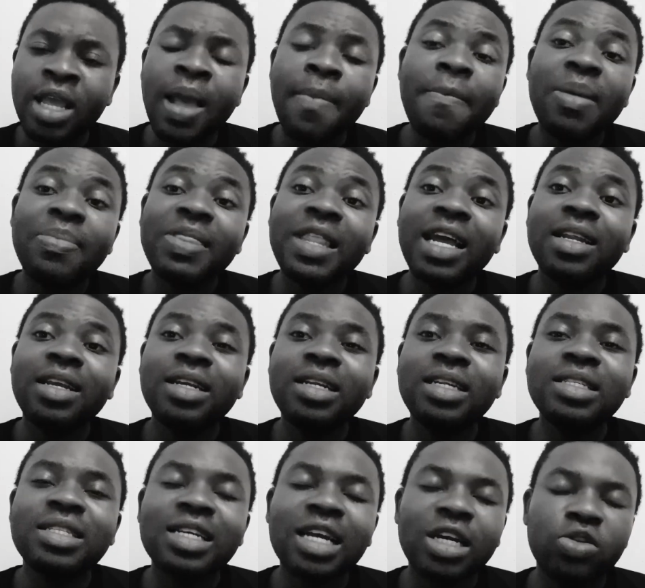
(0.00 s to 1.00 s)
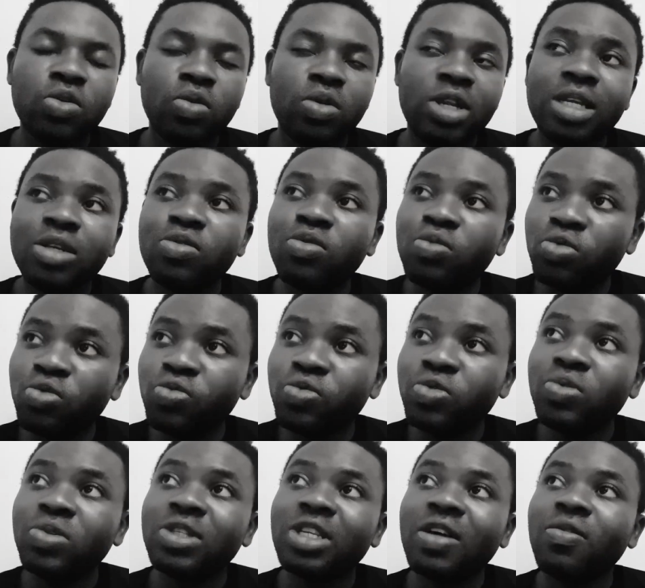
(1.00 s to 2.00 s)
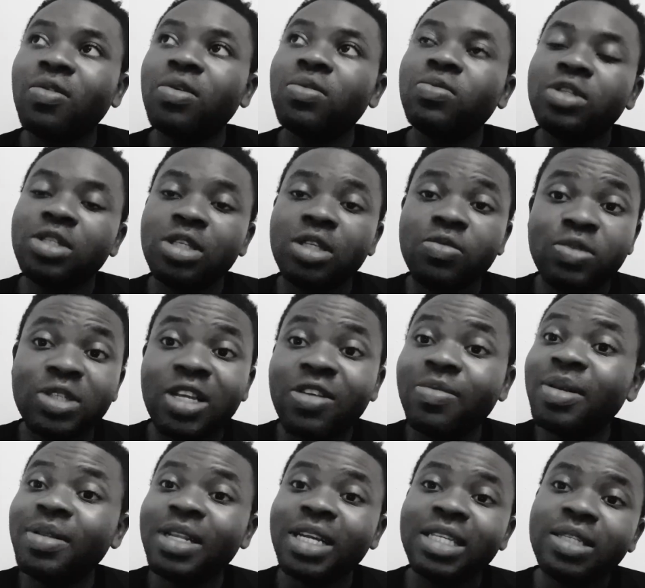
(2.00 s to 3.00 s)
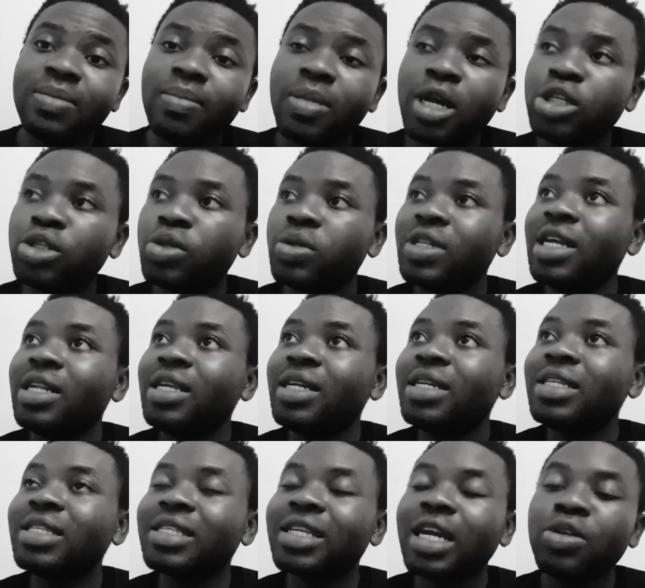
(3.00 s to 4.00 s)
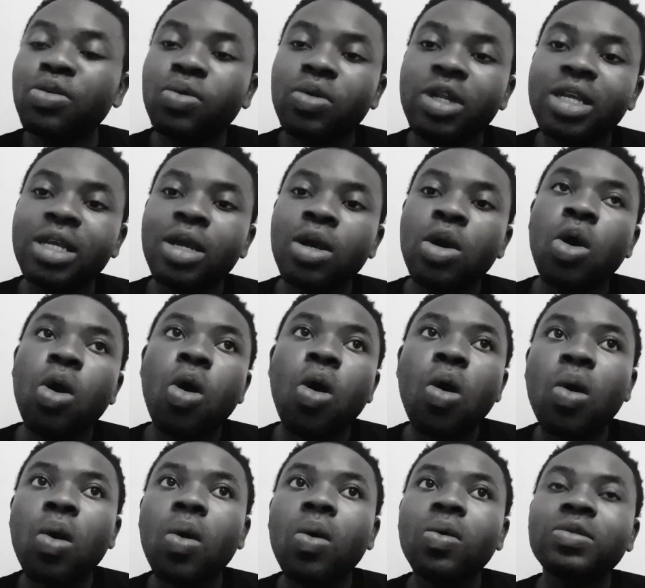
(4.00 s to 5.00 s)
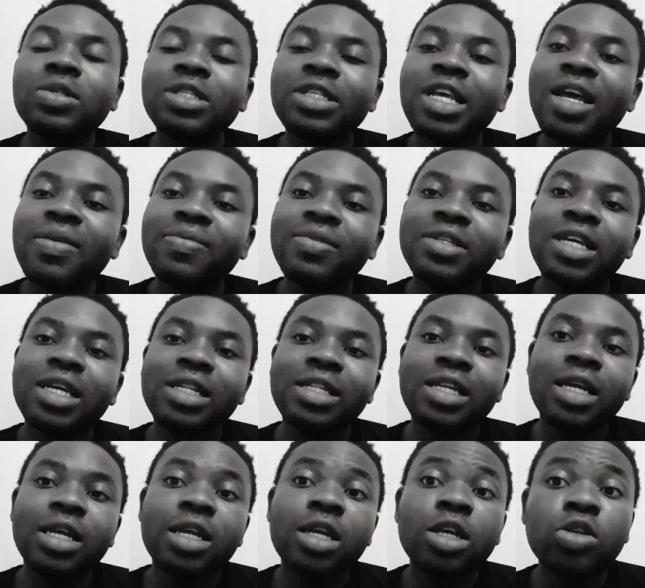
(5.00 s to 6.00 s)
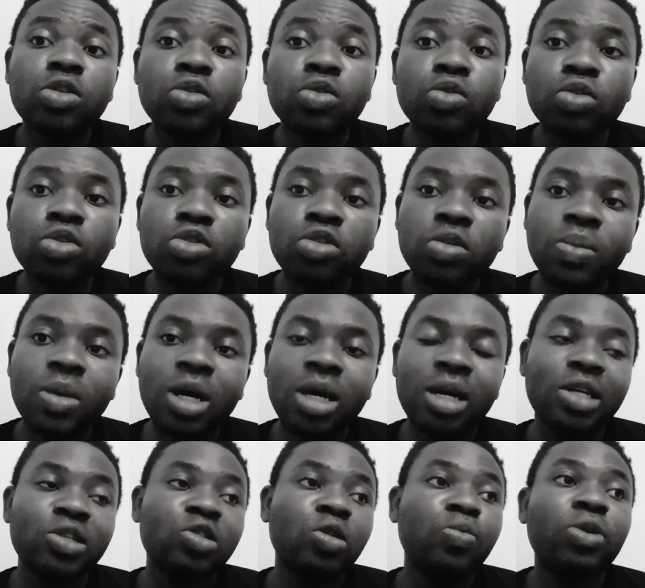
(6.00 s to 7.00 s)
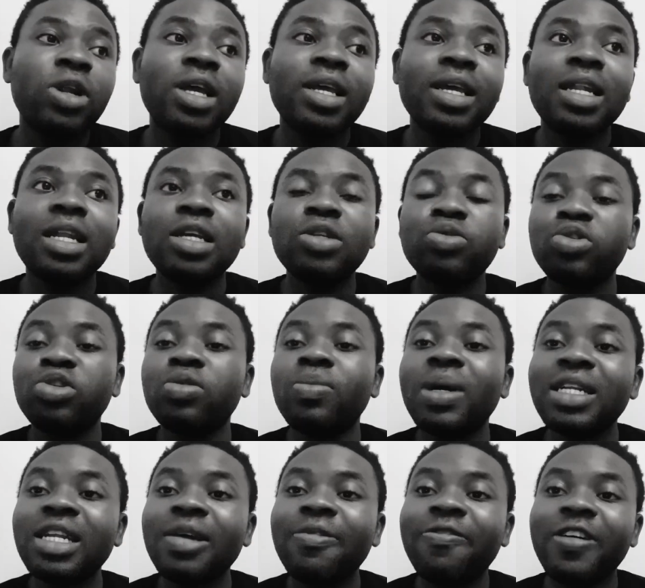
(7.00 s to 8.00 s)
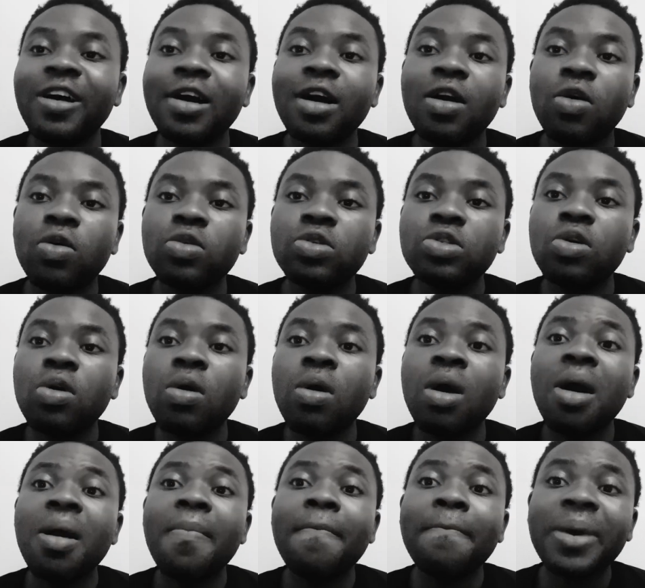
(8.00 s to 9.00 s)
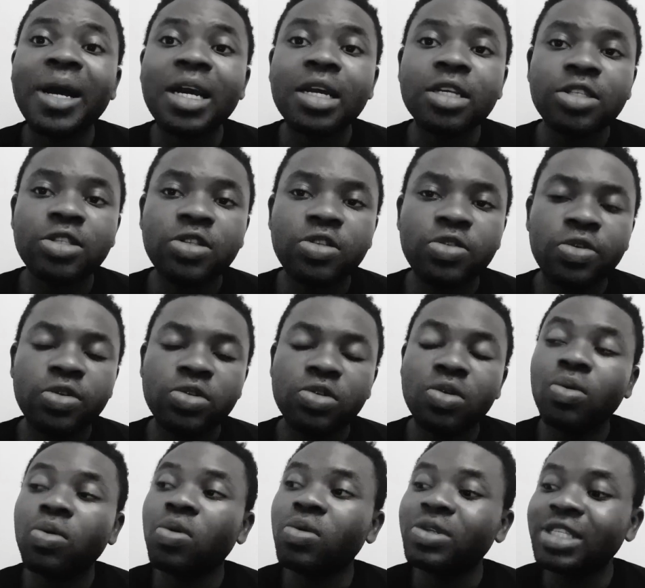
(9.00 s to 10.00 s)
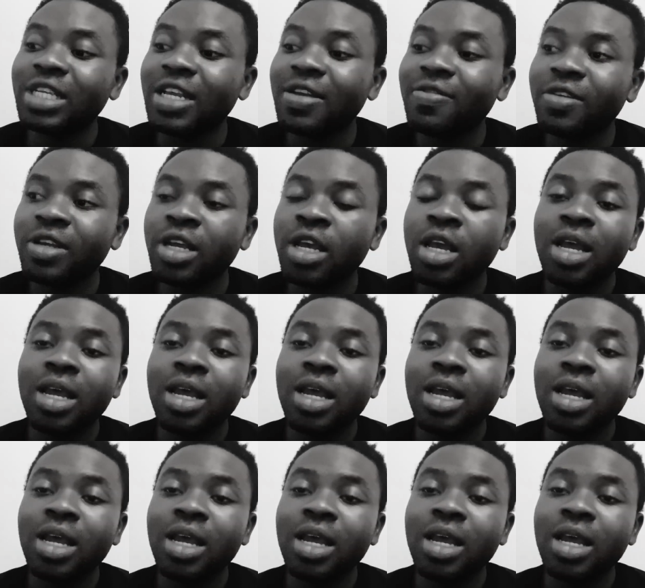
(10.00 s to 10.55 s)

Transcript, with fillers: Même dans l'église catholique, nous, savons aussi, vous avez même des images que dans l'église catholique, on conserve certains ossements, raison pour laquelle les ossements des pharaons sont précieux, sont conservés,